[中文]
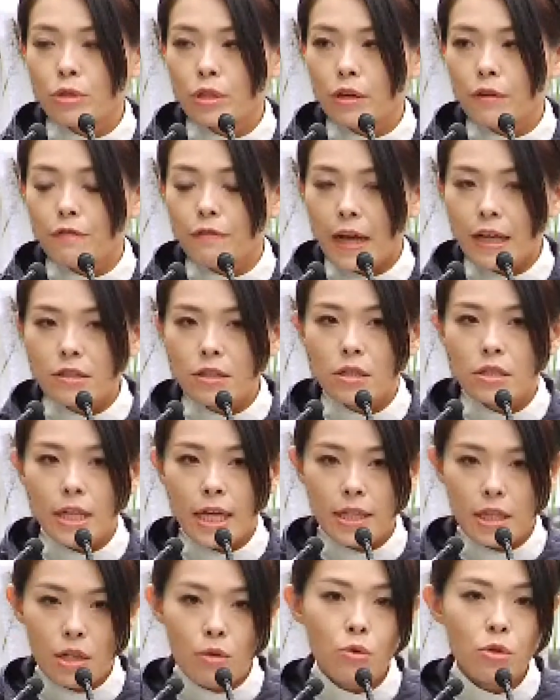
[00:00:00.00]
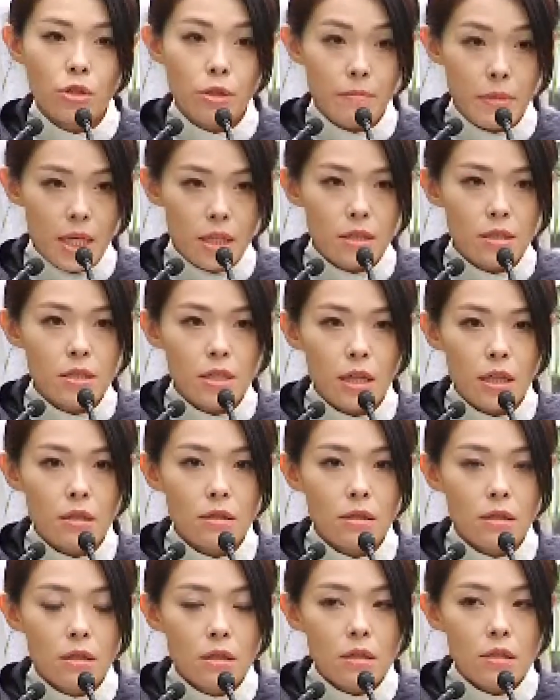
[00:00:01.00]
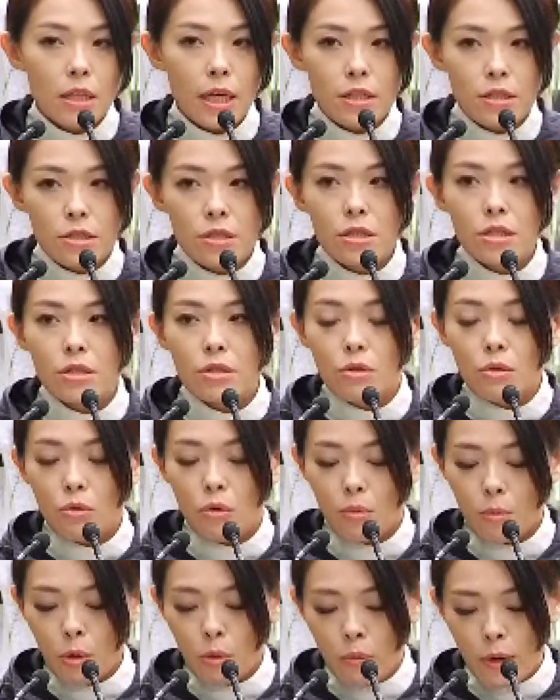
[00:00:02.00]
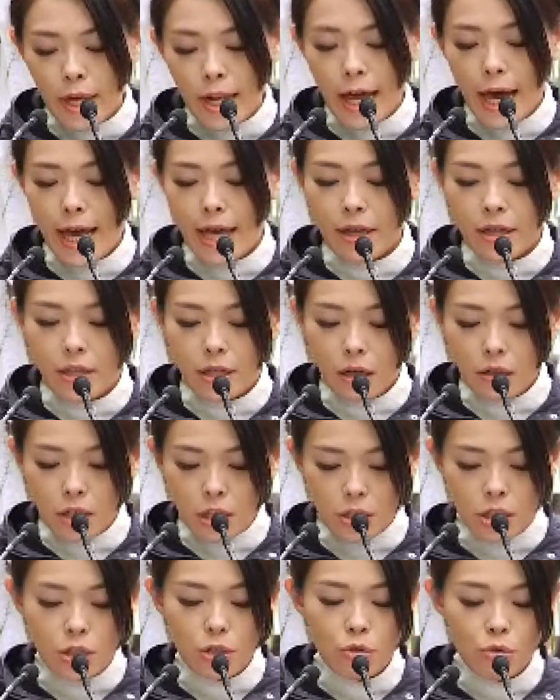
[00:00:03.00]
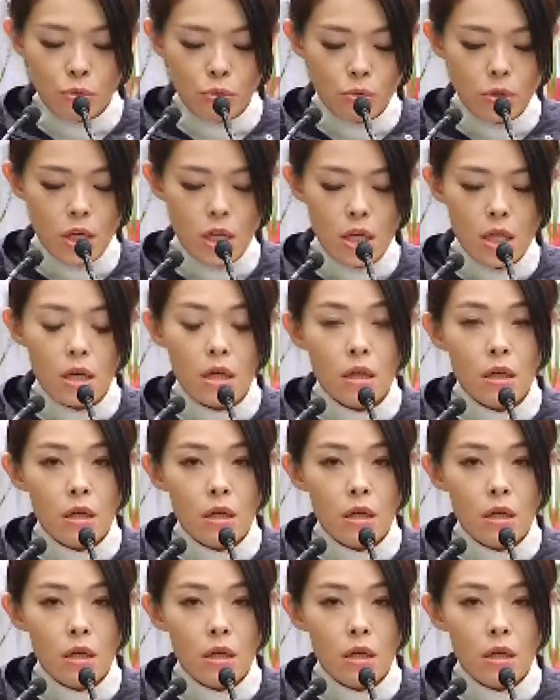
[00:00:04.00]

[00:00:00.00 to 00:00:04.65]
的发生在你我的面前。但是我们未来要一起努力，